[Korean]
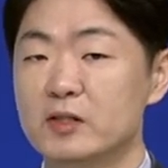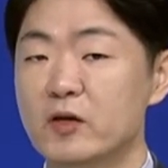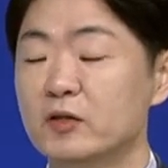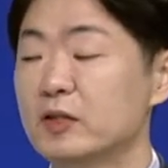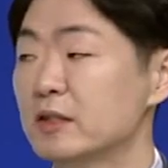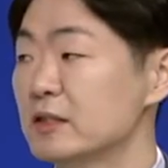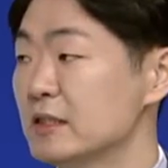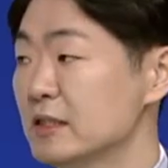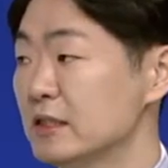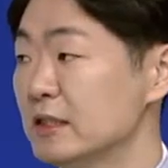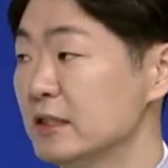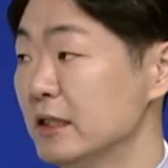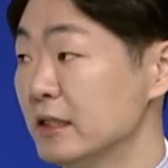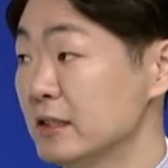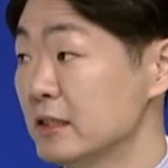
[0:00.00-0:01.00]
청년
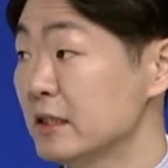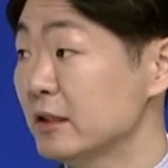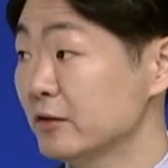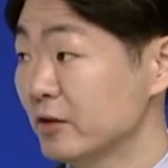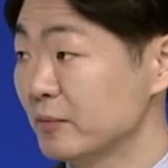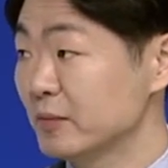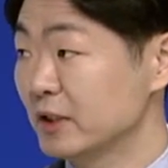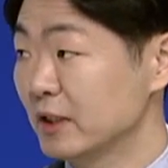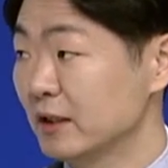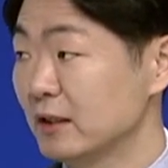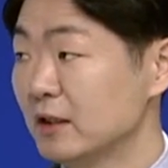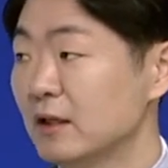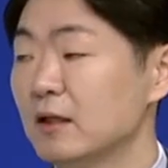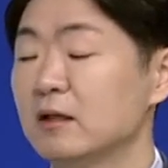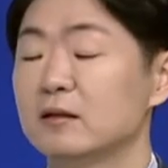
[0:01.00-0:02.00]
시기에 시작이 됩니다.